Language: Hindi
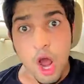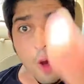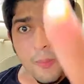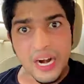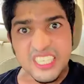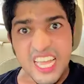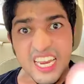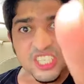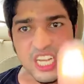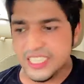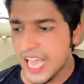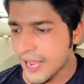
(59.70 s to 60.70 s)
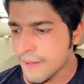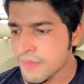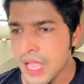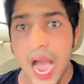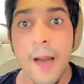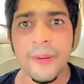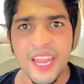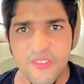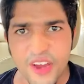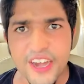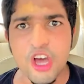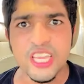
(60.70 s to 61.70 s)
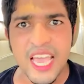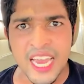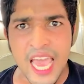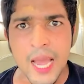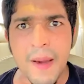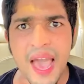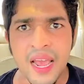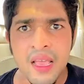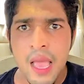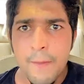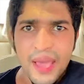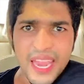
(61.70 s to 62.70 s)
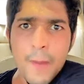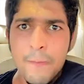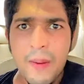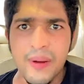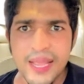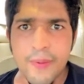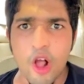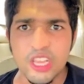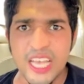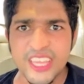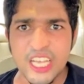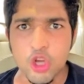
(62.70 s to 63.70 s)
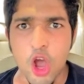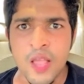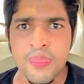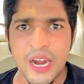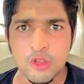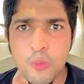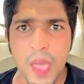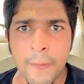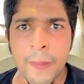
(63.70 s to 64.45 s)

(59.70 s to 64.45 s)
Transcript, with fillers: दूंगा ऊपर से नीचे तक अपनी वीडियो देख ले एक बार फिर ये पब्लिक बोल देती है जोगिंदर तू